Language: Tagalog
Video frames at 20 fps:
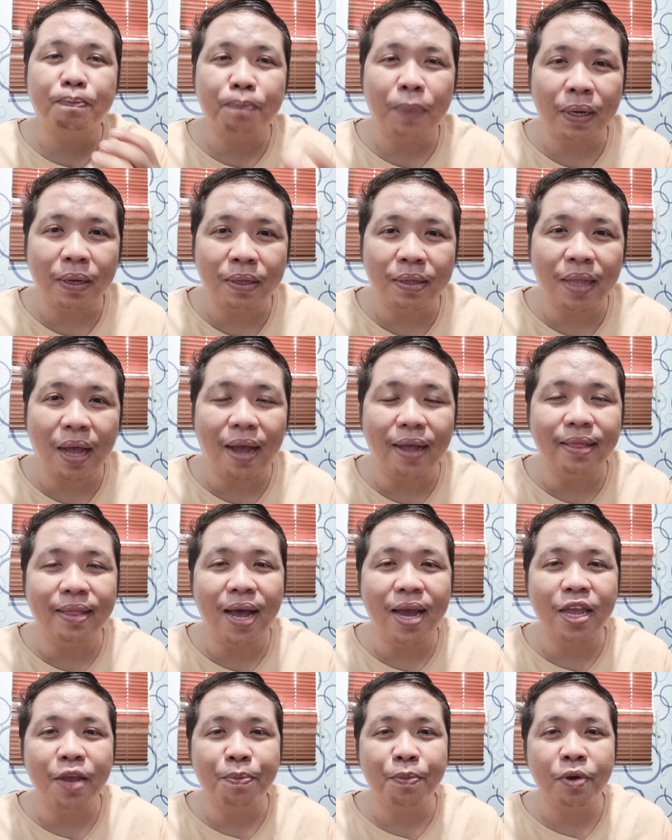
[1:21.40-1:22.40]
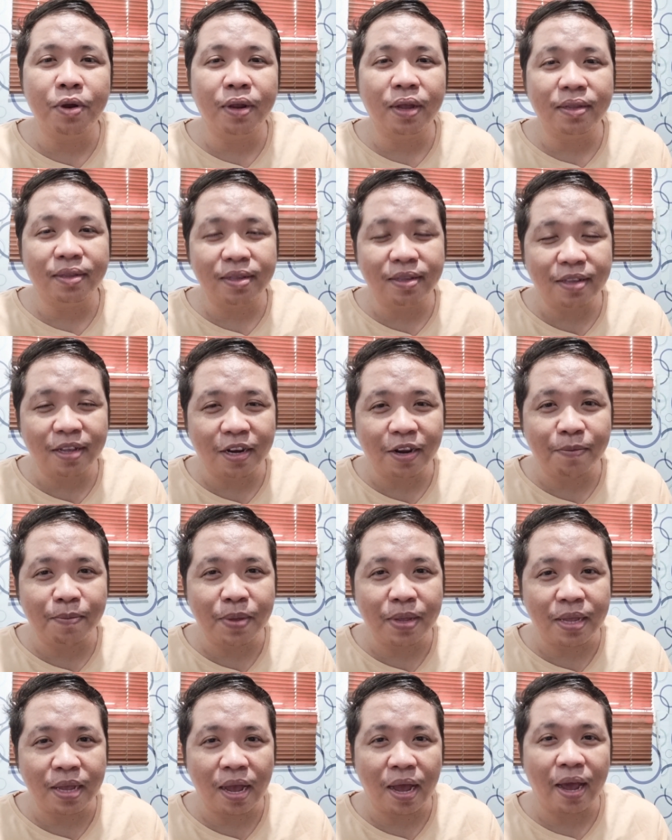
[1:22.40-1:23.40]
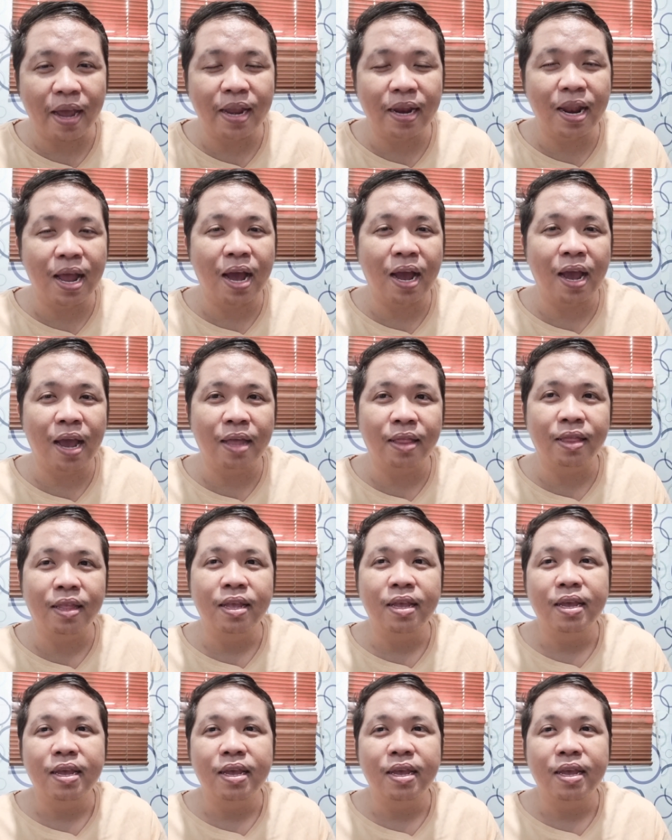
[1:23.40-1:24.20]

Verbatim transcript: pag naka-diaper kasi si Ravia, kailangan